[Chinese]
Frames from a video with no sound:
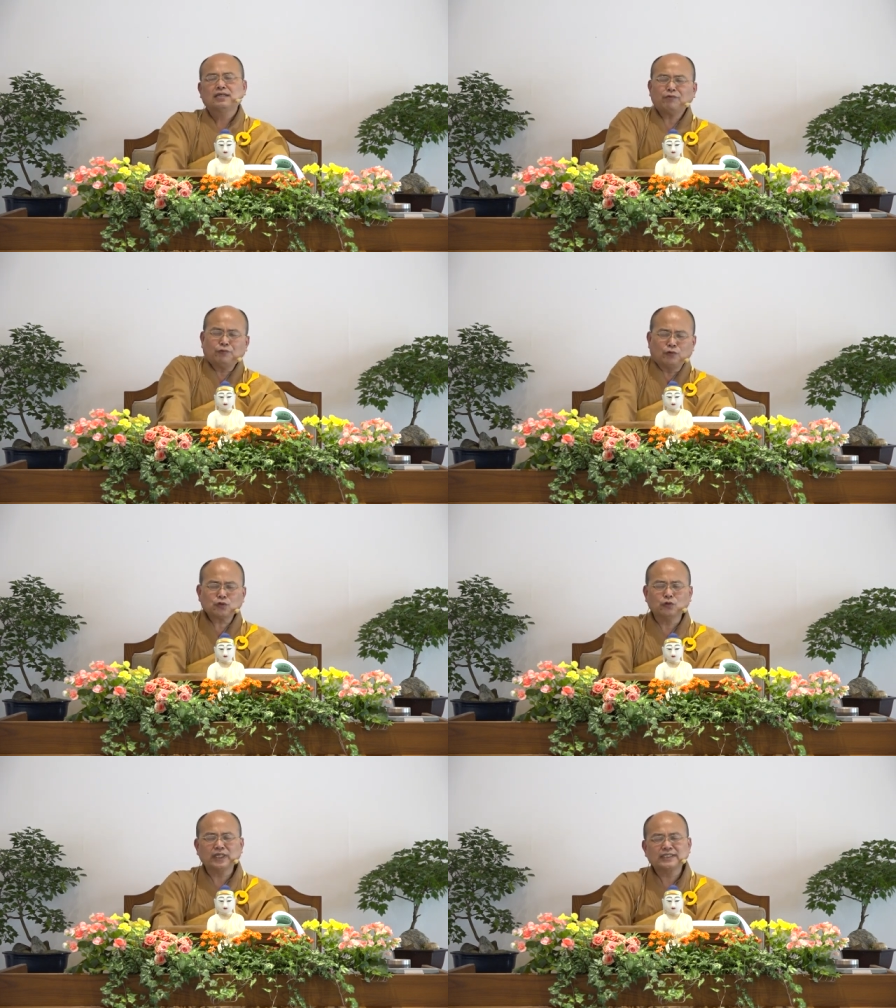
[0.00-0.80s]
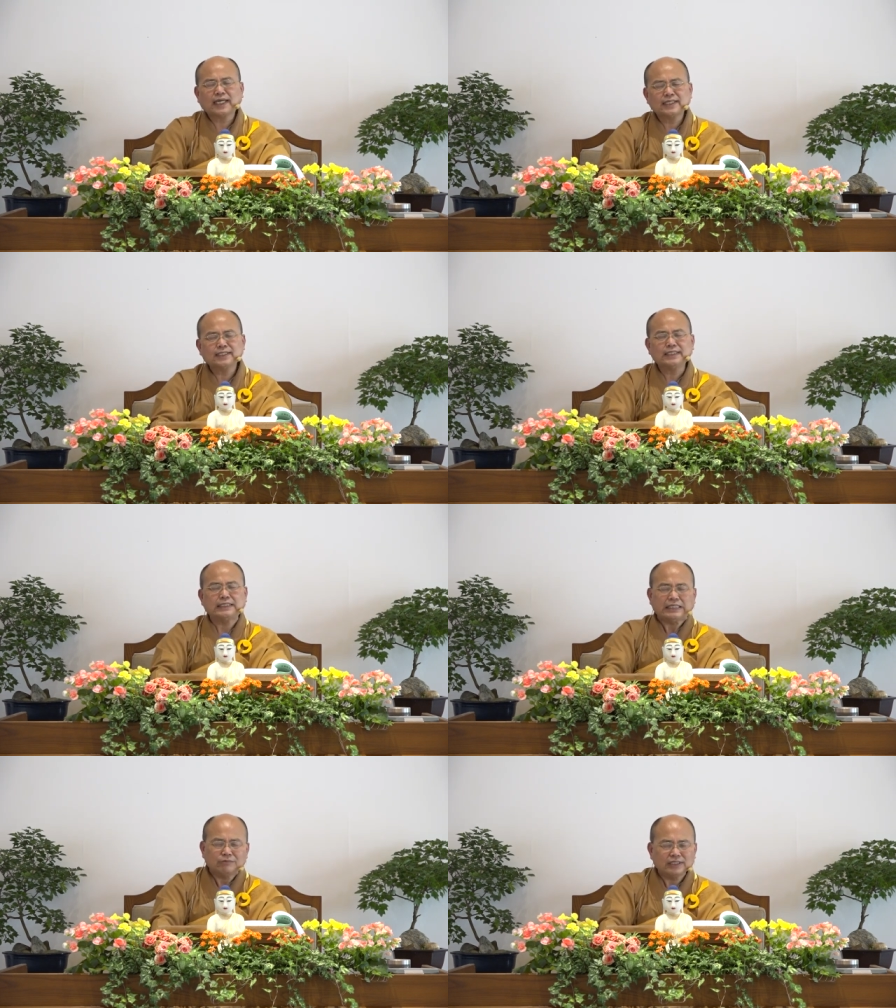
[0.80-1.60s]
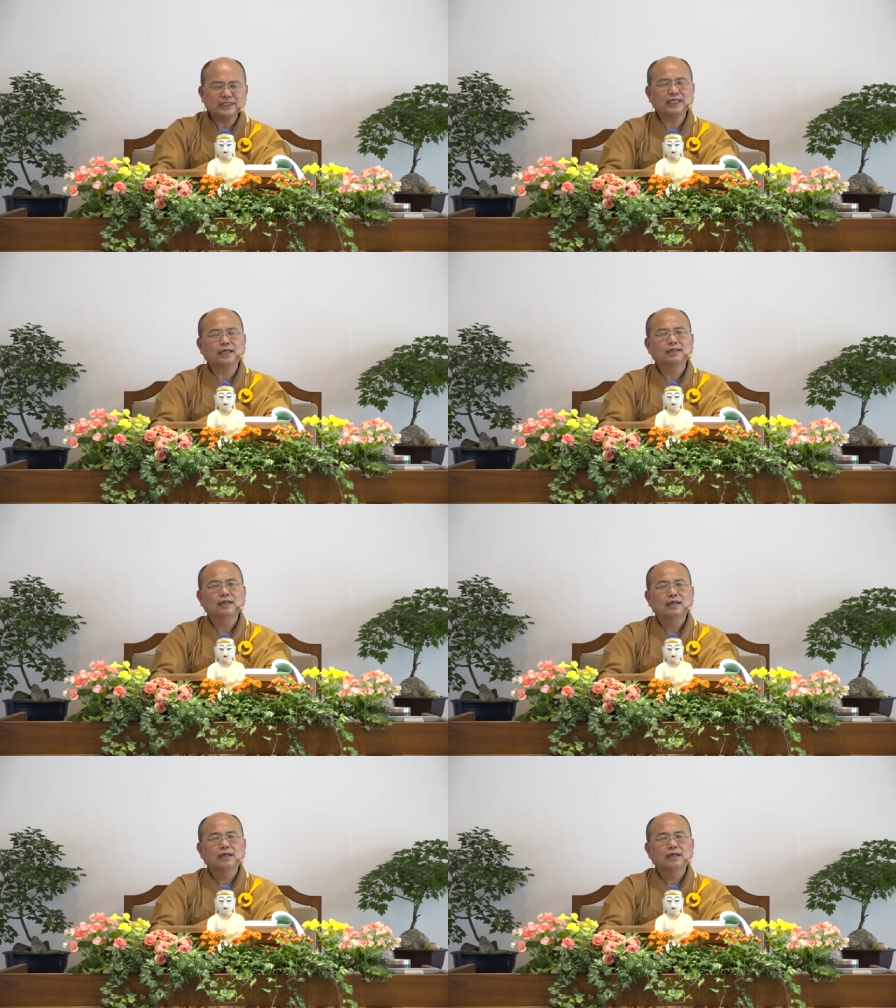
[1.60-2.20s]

那佛陀也才可以，因为这样，